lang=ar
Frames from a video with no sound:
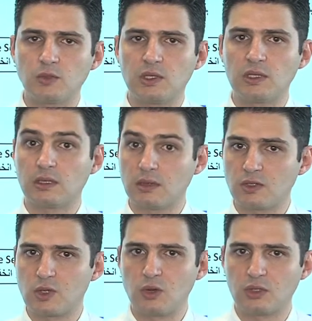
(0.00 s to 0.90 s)
مستويات
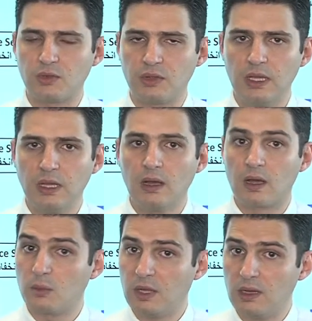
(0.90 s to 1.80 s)
12 نقطه في
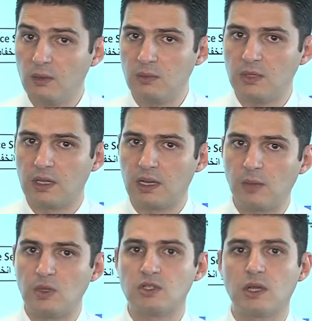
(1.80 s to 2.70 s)
الربع الاول من
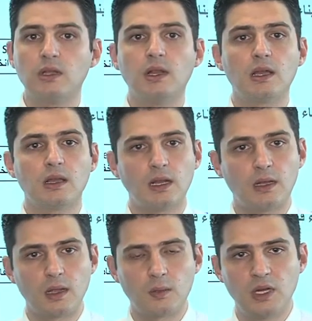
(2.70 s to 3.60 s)
العام الجاري لكن
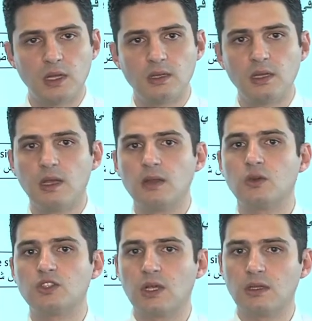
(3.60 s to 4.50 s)
على الرغم من هذا الا
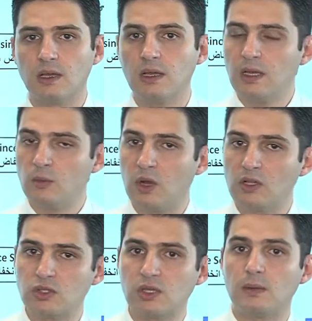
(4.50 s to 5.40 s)
انه شهدنا
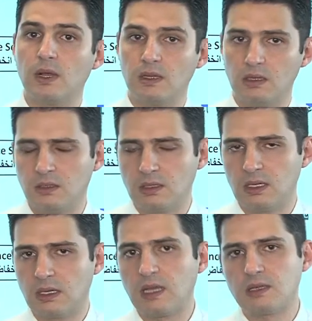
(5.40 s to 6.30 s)
مؤشر
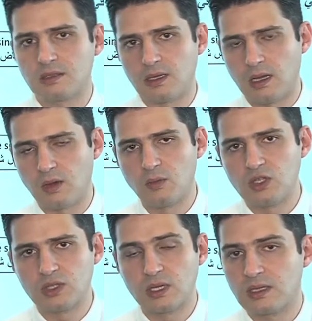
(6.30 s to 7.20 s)
الغير الصناعي او
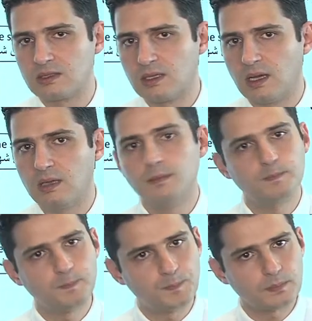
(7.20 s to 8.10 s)
المؤشر غير الصناعي
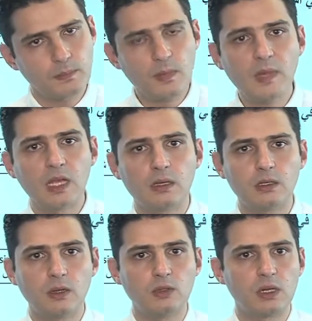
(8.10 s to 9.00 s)

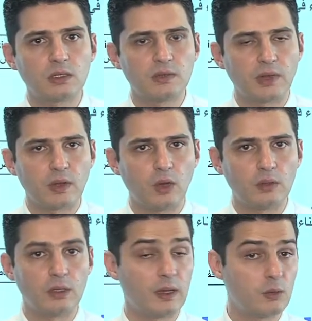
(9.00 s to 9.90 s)
يعود الارتفاع نحو
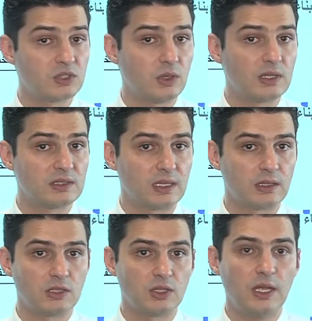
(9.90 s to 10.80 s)
نحو مستويات
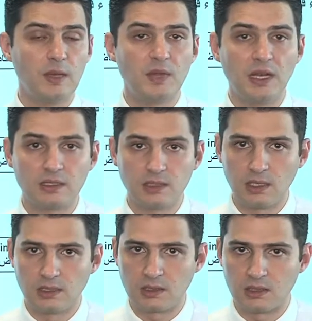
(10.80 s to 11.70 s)
19 من
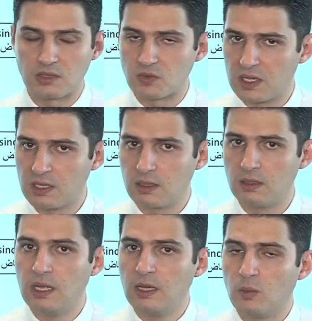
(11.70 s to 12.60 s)
اصل 16 واخيرا
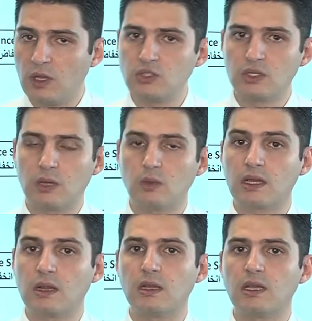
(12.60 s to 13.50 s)
مؤشر او
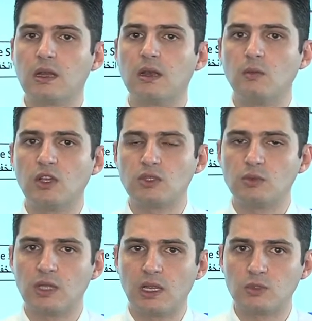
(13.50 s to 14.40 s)
القراءه الاخيره لمؤشر
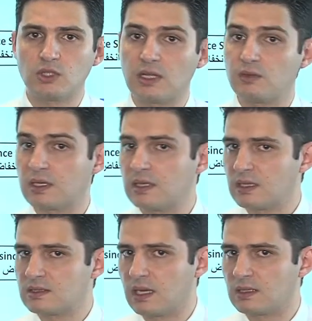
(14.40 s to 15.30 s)
مديريه المشتريات في قطاع
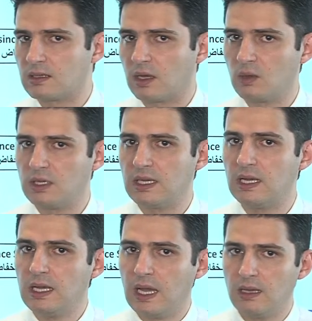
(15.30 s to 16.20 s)
الصناعه التحويليه
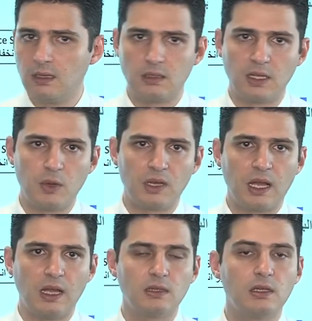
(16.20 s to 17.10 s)
الياباني
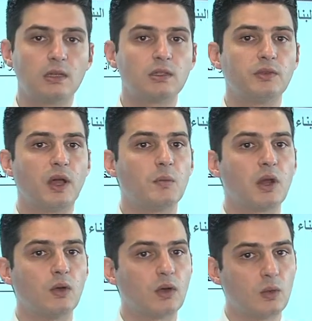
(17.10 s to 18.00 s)
عاد للارتفاع
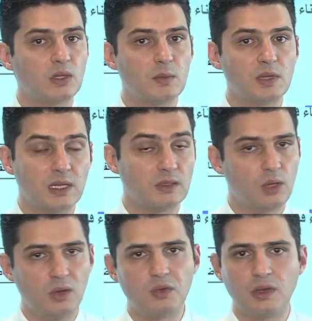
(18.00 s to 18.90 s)
مره اخرى وتم
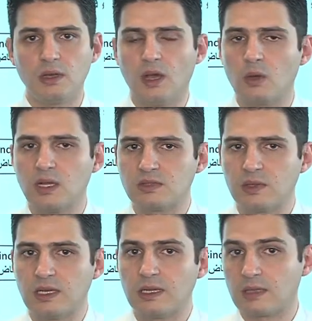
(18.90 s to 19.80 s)
تعديله عفوا نحو
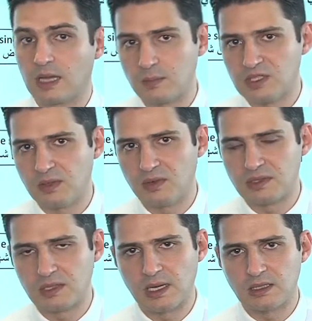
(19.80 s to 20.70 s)
الاسفل الى
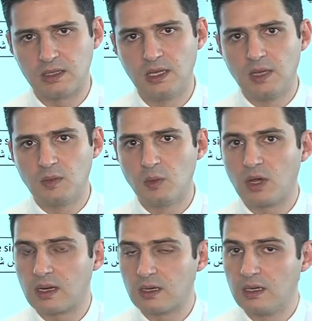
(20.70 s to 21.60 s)
50.3
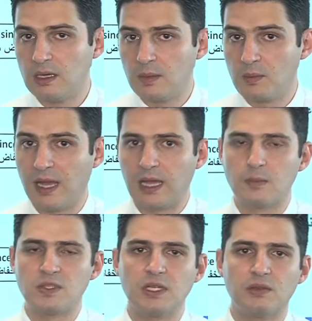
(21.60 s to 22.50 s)
بالمقارنه مع
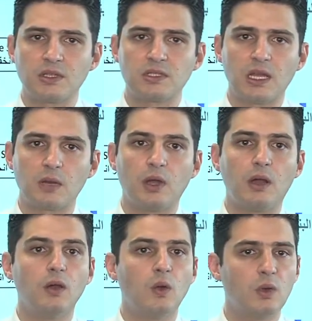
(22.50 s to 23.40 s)
50.4
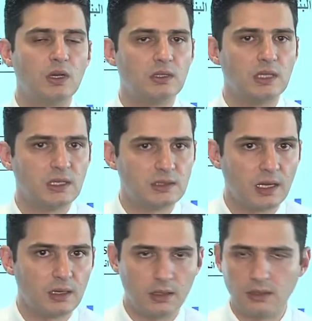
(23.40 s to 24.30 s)
والذي لا
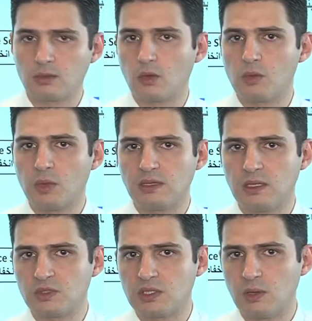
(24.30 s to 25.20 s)
زال عند قرب
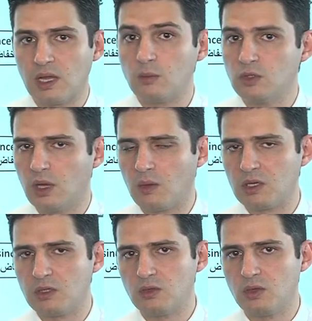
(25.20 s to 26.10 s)
ادنى مستوى له منذ
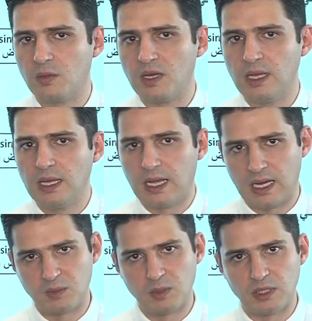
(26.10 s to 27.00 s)
حوالي يونيو من
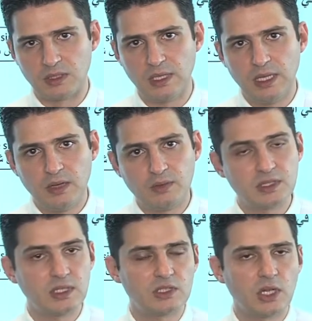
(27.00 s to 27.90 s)
العام الماضي. في
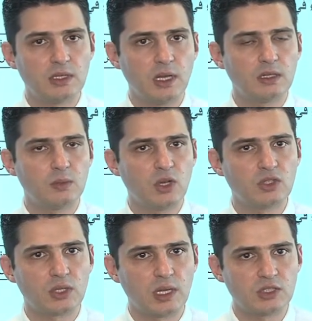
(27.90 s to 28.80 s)
الصين شهدنا ايضا
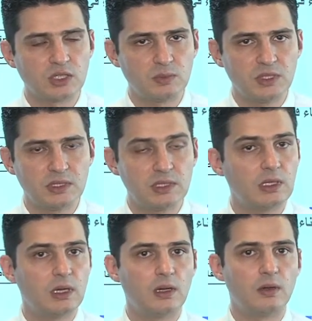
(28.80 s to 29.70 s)
مؤشر اتش اس بي
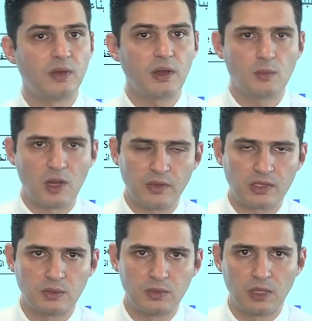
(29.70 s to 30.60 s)
سي فاينل
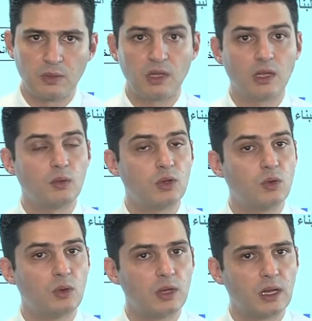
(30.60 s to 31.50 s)
مانيفاكتشرنج بي ام واي او اللي
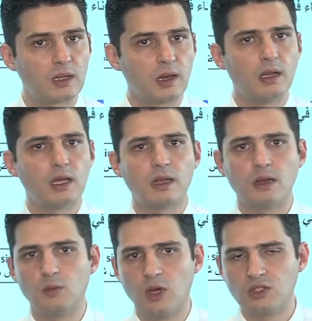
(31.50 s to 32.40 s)
هو القراءه الاخيره
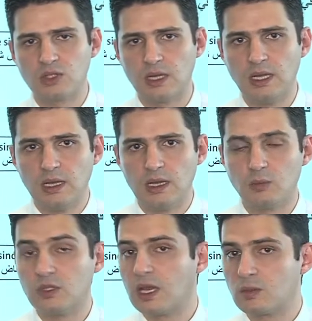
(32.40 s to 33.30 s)
لمؤشر آه،
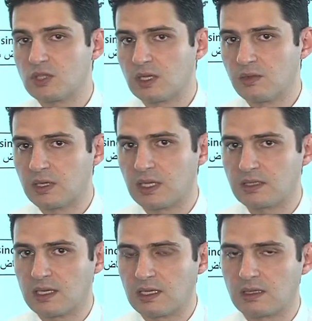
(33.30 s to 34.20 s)
مديريه المشتريات في قطاع
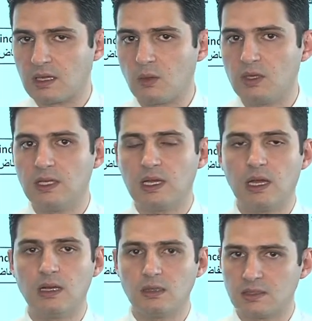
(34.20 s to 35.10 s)
الصناعه التحويليه
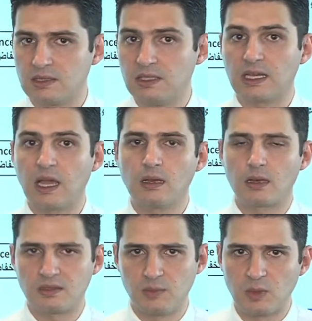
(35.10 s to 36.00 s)
الصيني غير
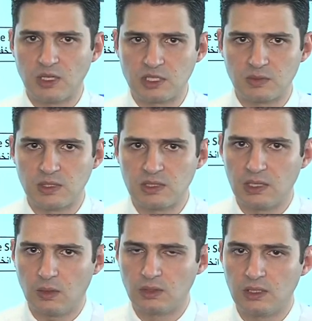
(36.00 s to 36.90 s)
الرسمي من اتش اس بي سي
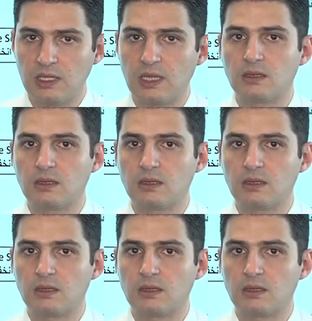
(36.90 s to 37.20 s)
يعود ل